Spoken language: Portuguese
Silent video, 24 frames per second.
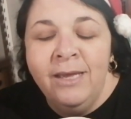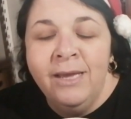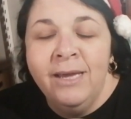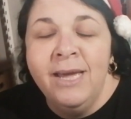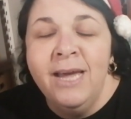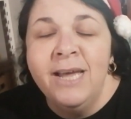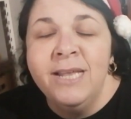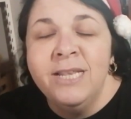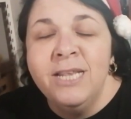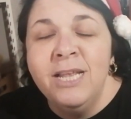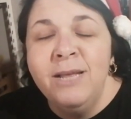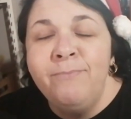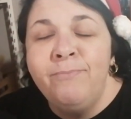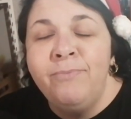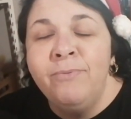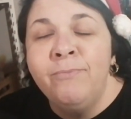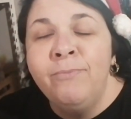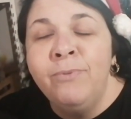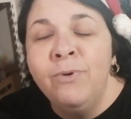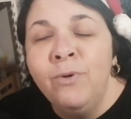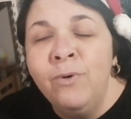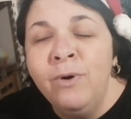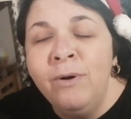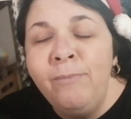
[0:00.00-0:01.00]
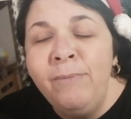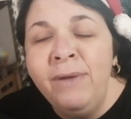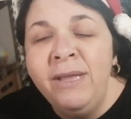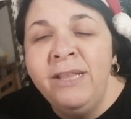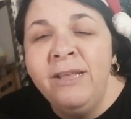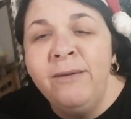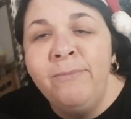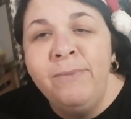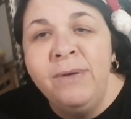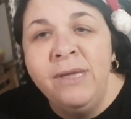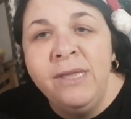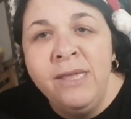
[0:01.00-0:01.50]
que é sempre bom a meio
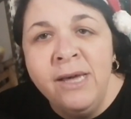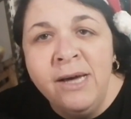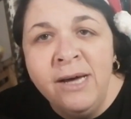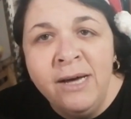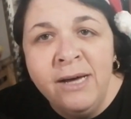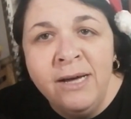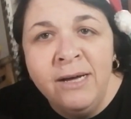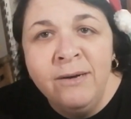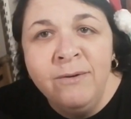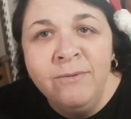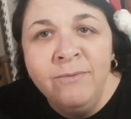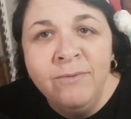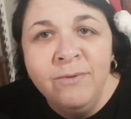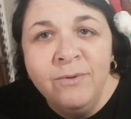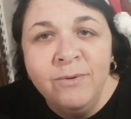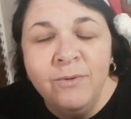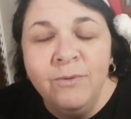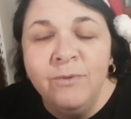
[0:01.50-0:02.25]
da manhã,